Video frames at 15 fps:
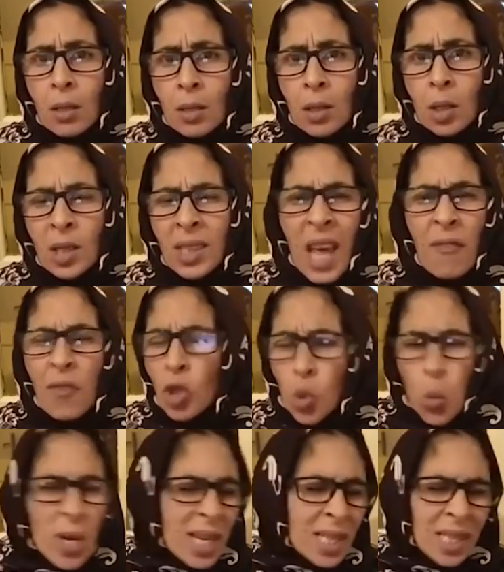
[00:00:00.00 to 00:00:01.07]
صافي
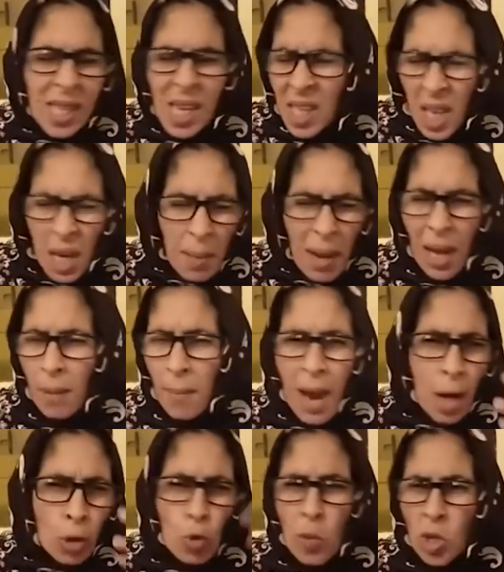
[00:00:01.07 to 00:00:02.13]
شويه نسيت انا مع
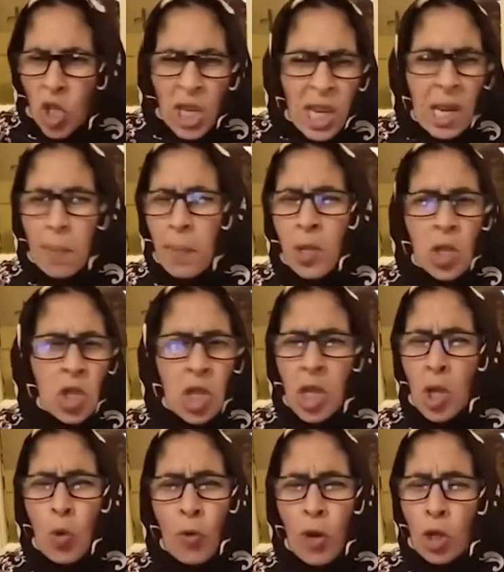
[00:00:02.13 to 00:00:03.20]
المرض ومشاكل
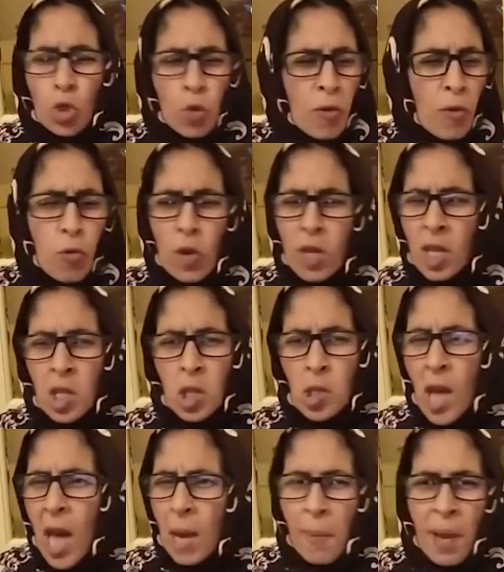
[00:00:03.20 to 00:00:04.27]
بنتي وكنشوفها في وليداتي
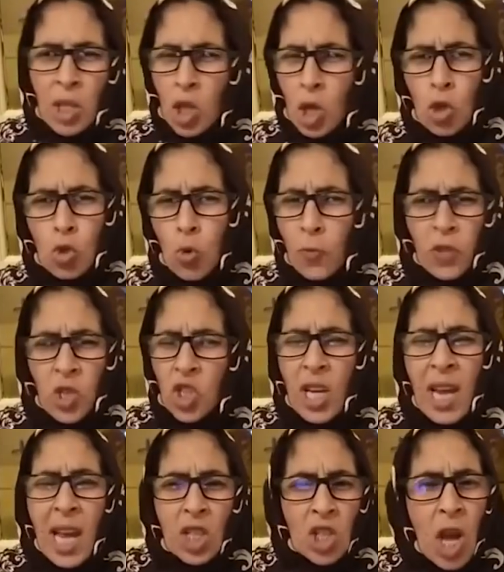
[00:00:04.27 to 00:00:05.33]
صغار بقيت كنشوف حتى شي
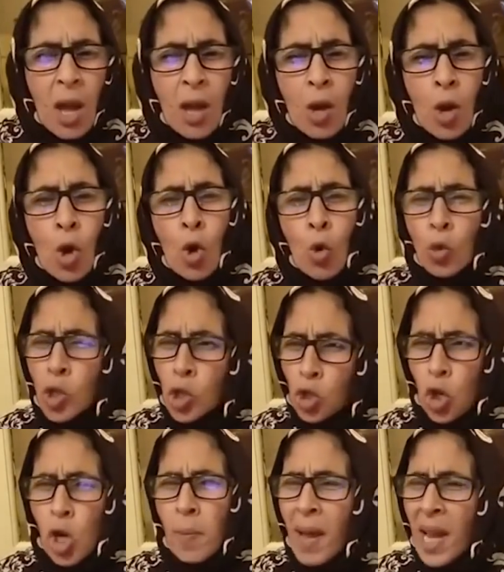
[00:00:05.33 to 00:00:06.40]
حاجه وست
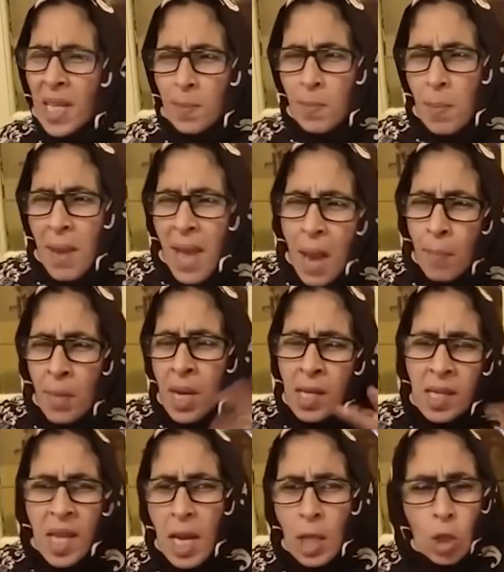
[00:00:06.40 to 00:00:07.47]
شهور مخاصمه معاه
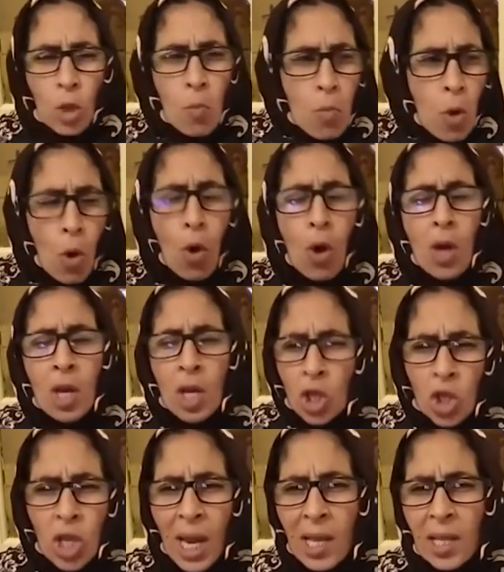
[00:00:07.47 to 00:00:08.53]
منيسه عند امه
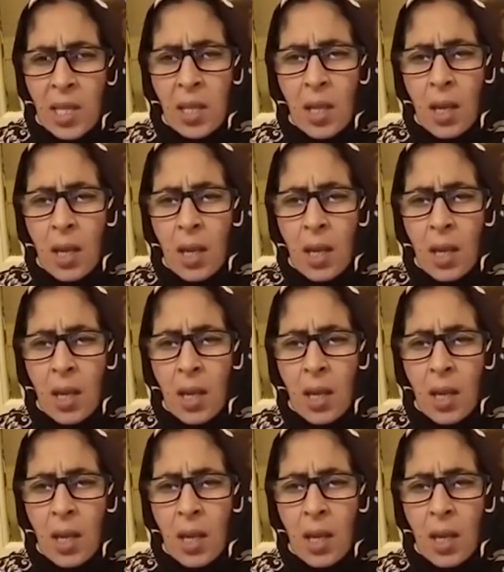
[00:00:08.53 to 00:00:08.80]
اش قلت